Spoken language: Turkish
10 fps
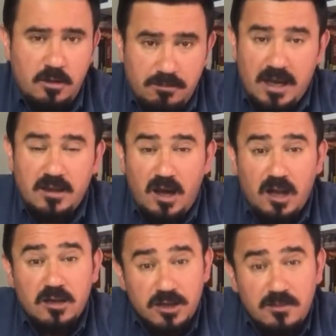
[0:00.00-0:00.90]
Ben
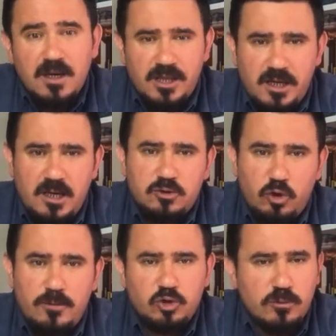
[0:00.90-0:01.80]
anladığım kadarıyla
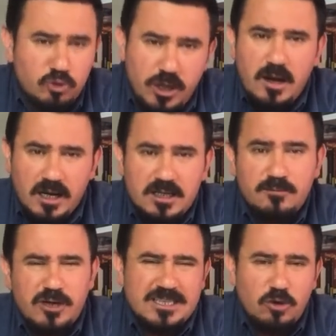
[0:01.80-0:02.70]
söylemiştim. Burada
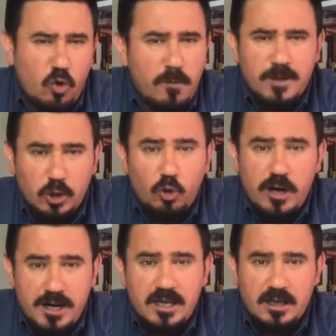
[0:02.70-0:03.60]
artık biraz da komple
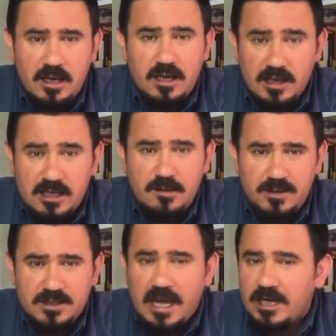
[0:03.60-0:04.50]
teorilerine e,
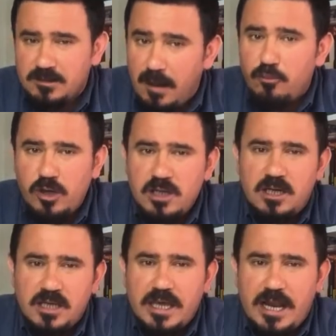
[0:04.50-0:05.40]
girebiliriz. Gerçi ben bu
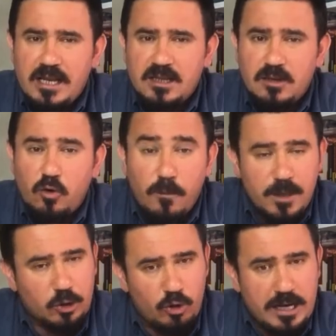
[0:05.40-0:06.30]
yayınlarda genellikle
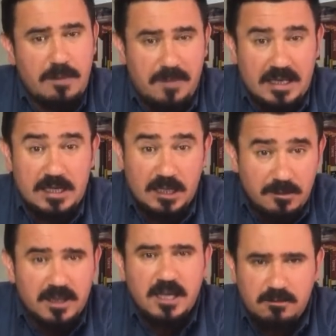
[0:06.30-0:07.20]
komple teorilerine pek
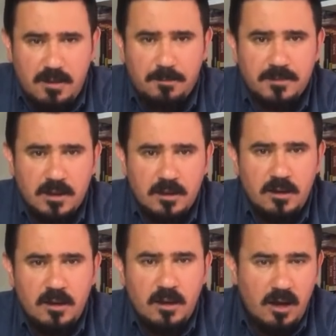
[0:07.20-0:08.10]
itimat etmem.
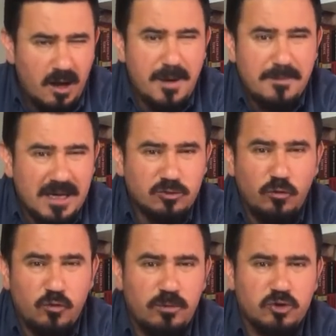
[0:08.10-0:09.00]
Ama biraz
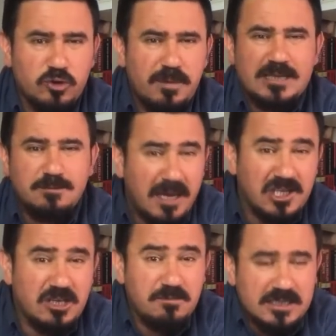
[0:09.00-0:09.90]
ufkumuzu, biraz
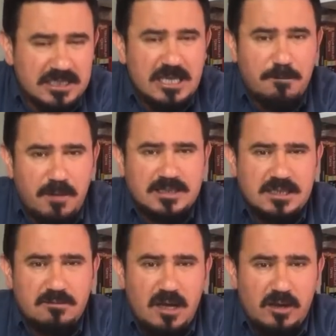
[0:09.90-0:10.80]
beyin jimnastiği yapmak
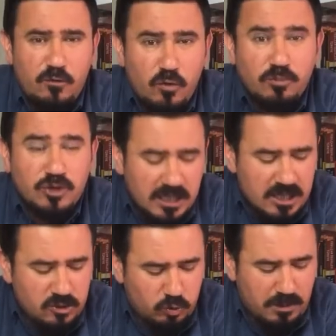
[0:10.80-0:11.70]
istedim. Yani ufkumuzu da
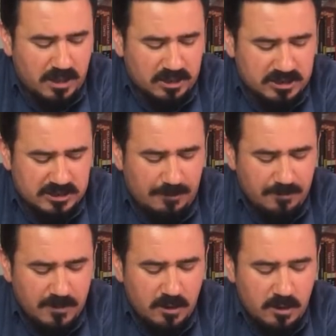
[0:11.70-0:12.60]
geniş tutmak açısından.